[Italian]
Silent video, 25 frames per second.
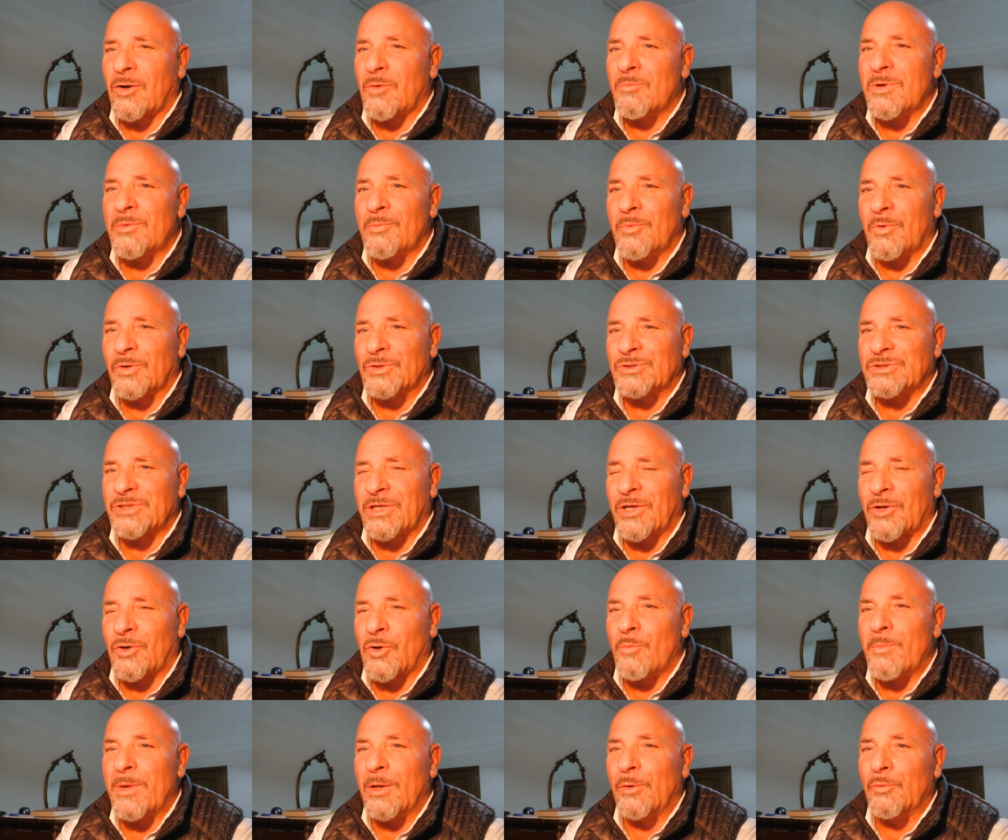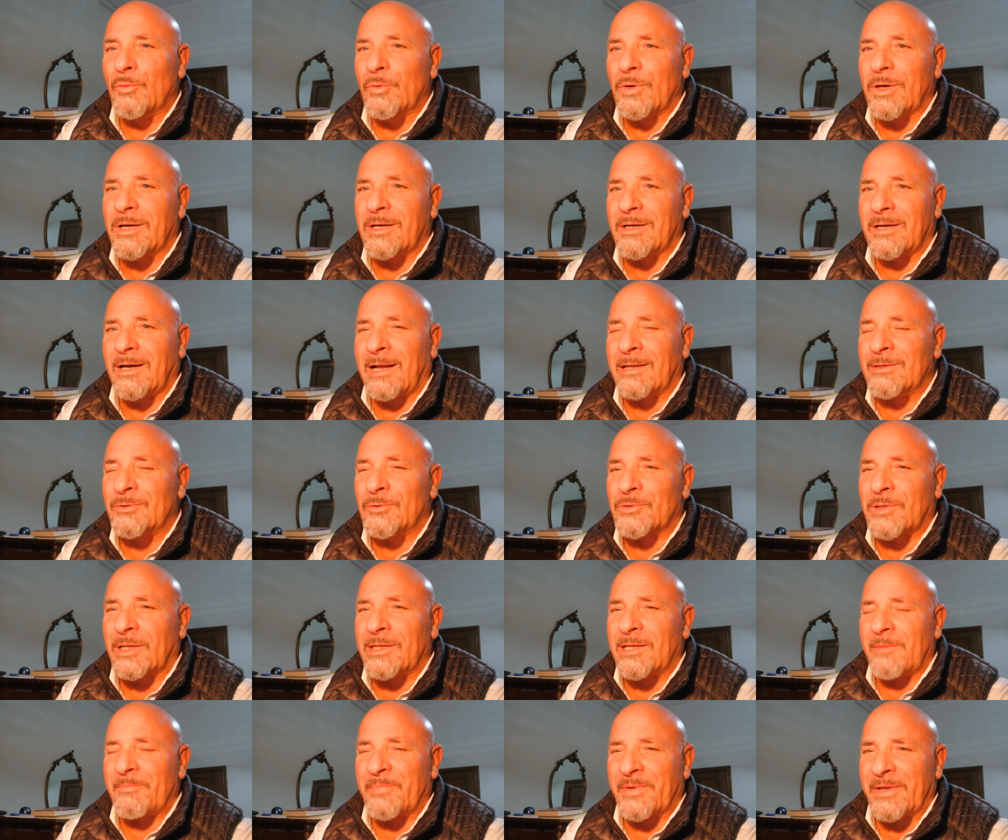come voce che come look Aldo
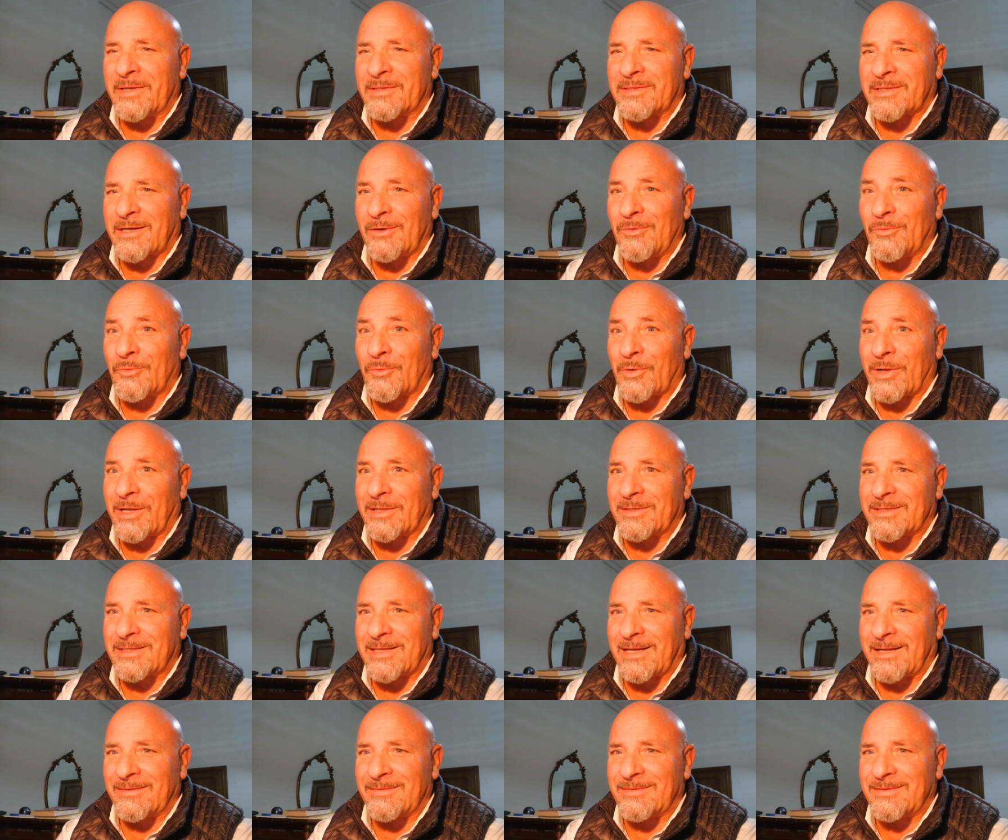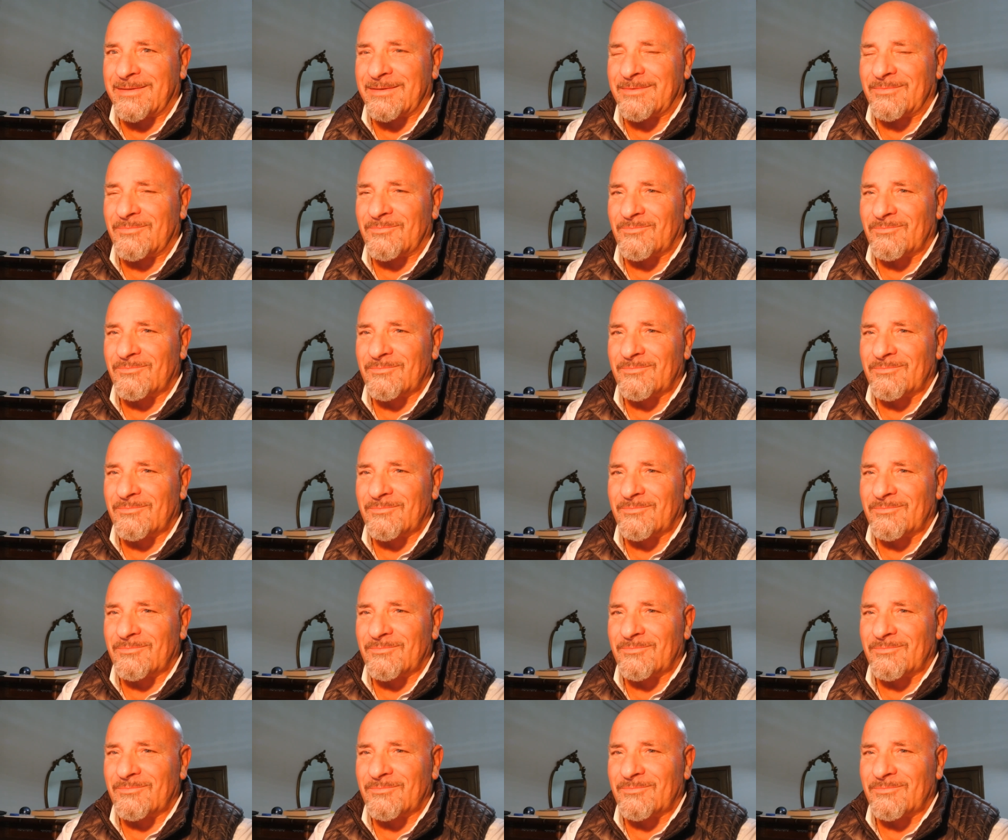Tagliapietra, il loro cantante.